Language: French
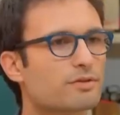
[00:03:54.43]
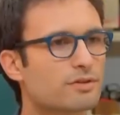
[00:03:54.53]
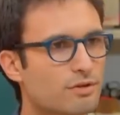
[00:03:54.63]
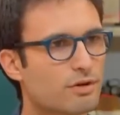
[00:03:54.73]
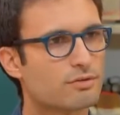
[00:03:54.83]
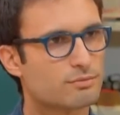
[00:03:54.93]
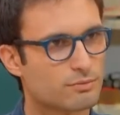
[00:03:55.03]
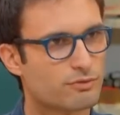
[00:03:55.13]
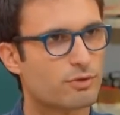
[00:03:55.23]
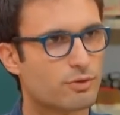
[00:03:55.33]
d'Anticorps
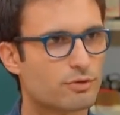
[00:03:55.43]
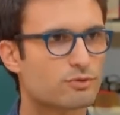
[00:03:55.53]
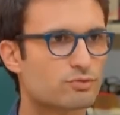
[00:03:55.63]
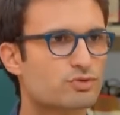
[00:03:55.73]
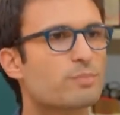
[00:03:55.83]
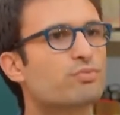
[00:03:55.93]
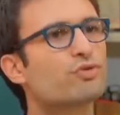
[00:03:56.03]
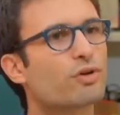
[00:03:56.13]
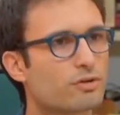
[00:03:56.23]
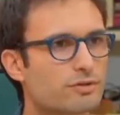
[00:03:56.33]
touchait ah,
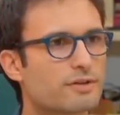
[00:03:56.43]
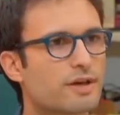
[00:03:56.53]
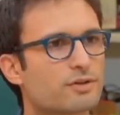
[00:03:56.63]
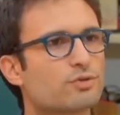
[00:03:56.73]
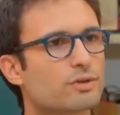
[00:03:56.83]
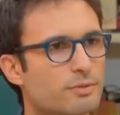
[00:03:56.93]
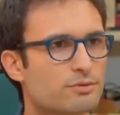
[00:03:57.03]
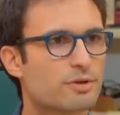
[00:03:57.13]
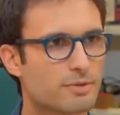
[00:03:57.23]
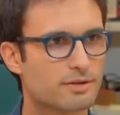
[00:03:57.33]
plusieurs candidats, dont
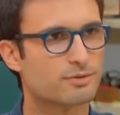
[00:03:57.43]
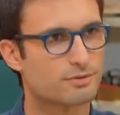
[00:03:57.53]
Emmanuel Macron. Mais,